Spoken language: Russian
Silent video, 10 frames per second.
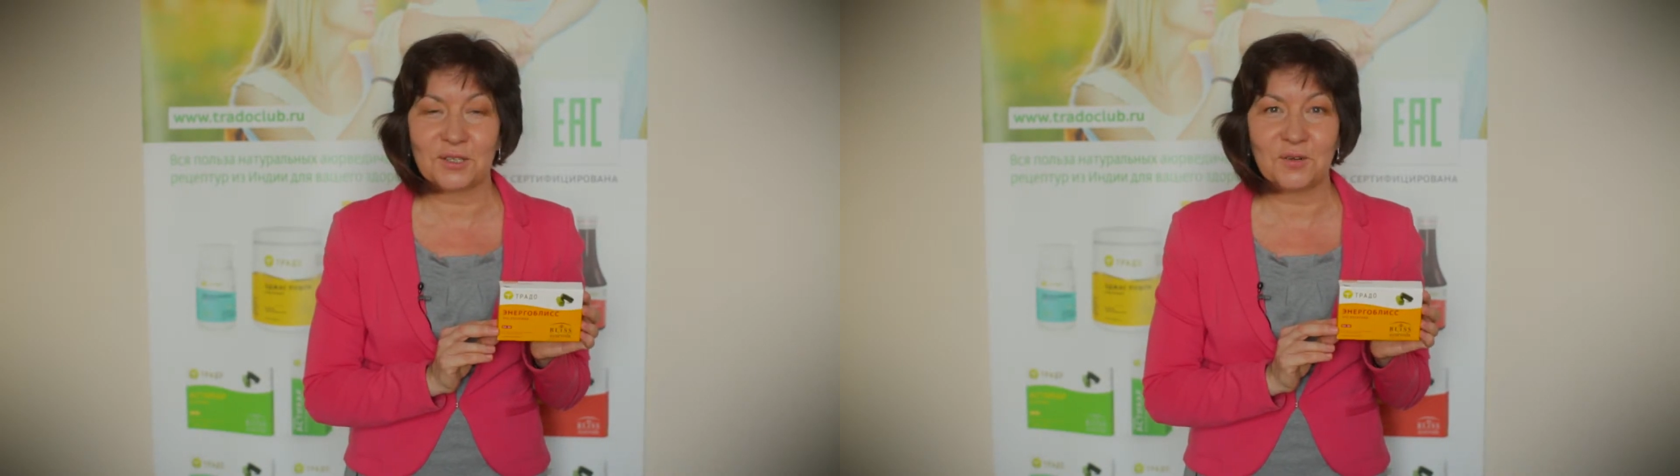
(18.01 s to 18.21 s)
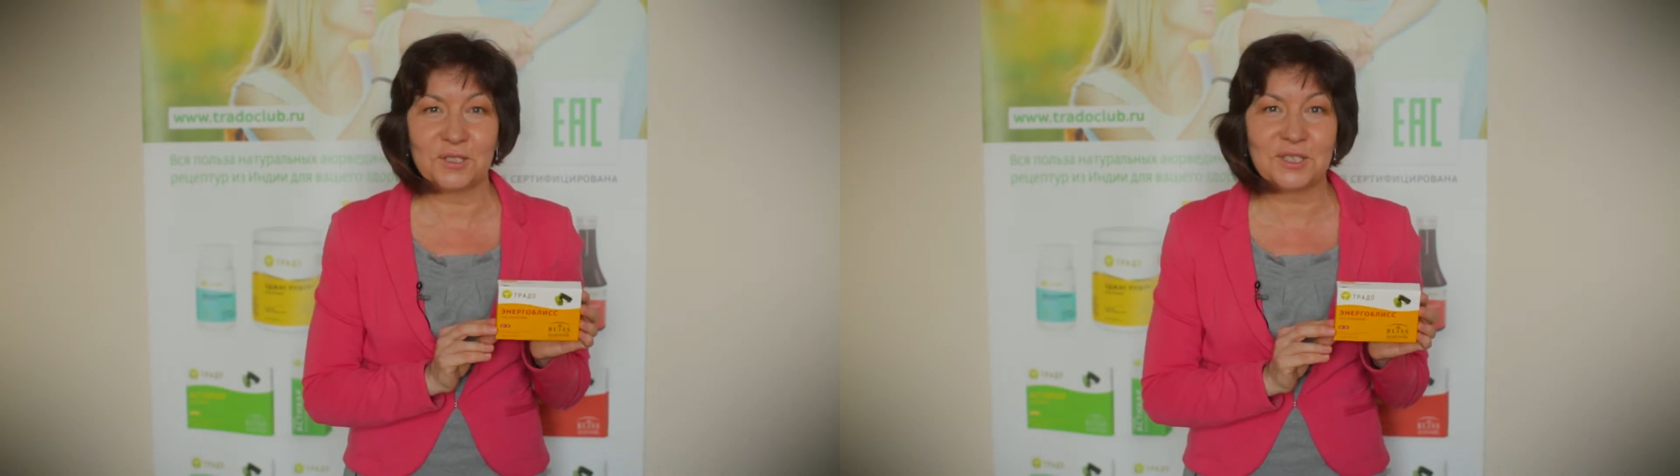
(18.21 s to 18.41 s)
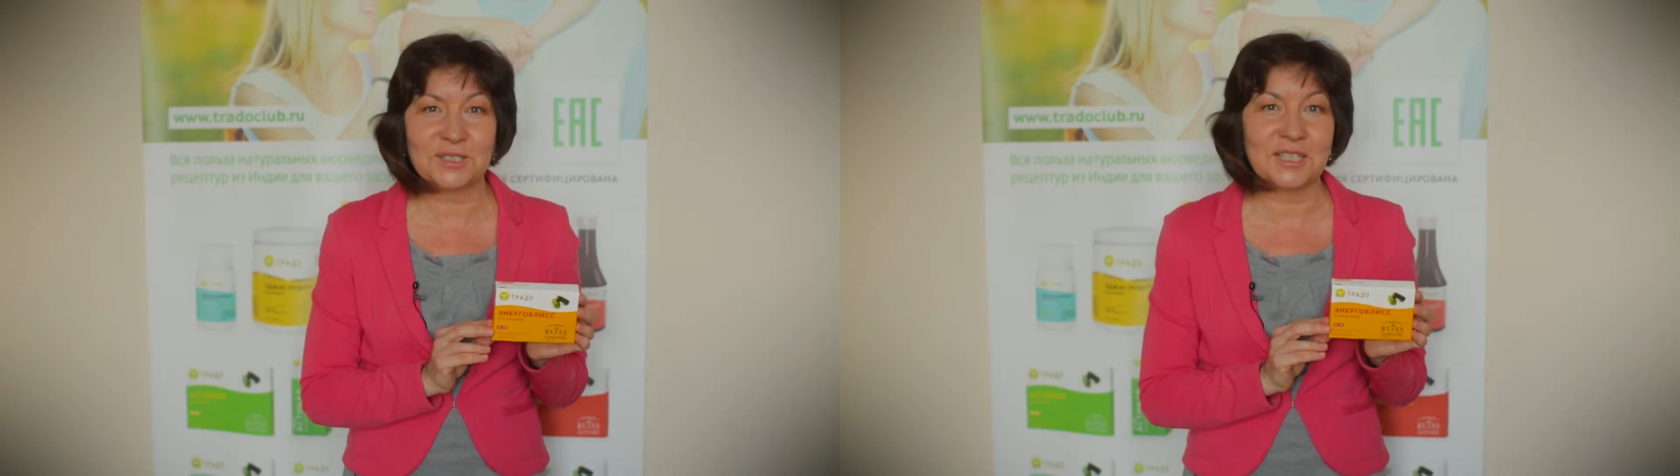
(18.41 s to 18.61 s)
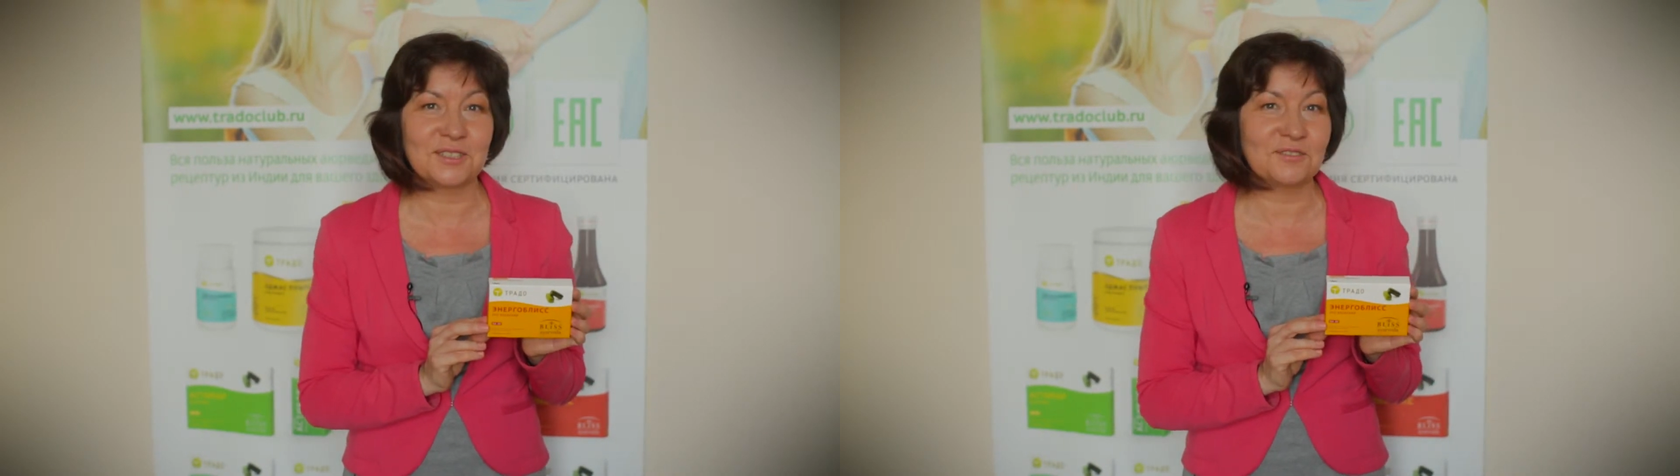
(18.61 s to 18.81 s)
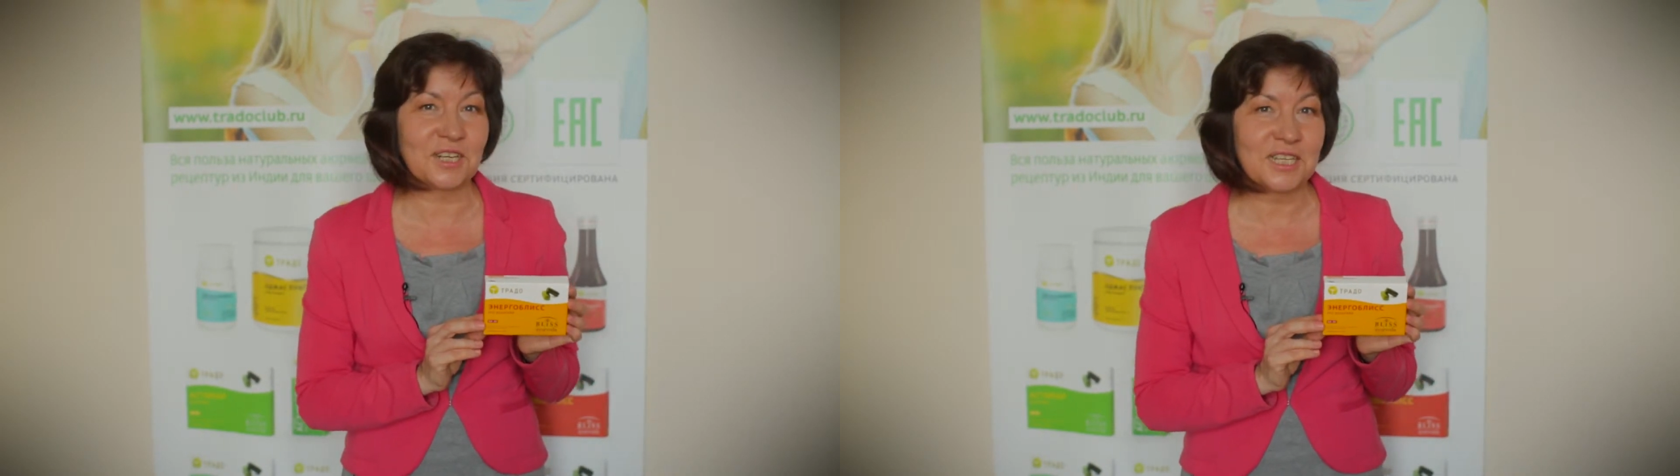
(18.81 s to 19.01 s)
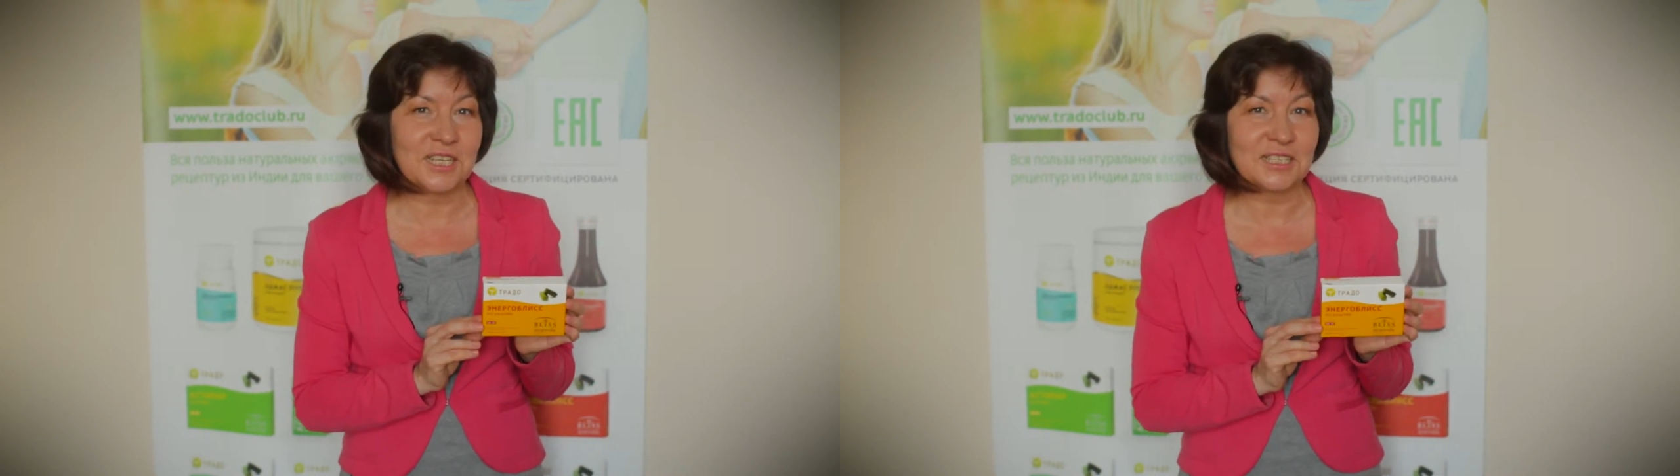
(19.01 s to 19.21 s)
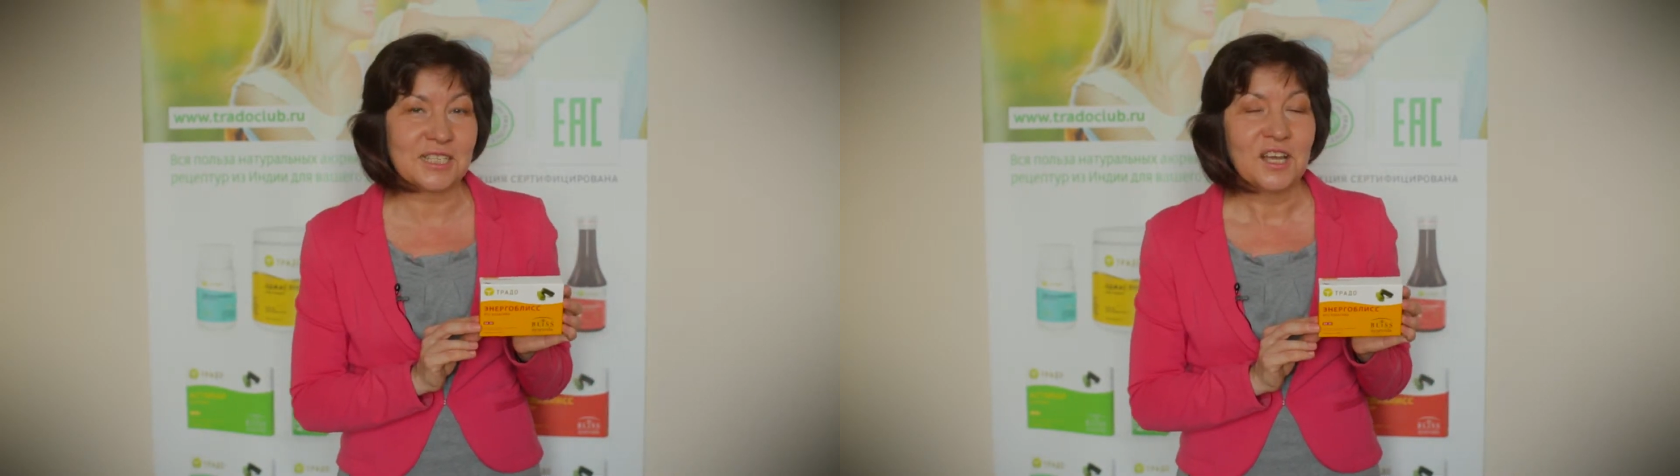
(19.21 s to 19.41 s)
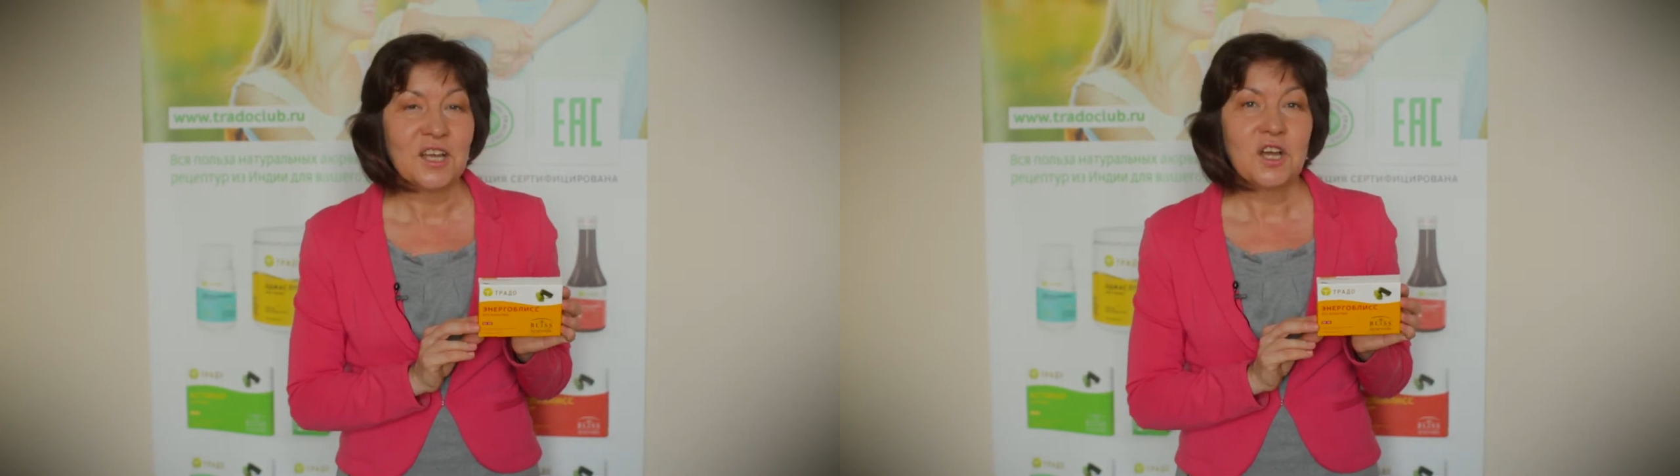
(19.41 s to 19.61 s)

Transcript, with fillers: хочется творить,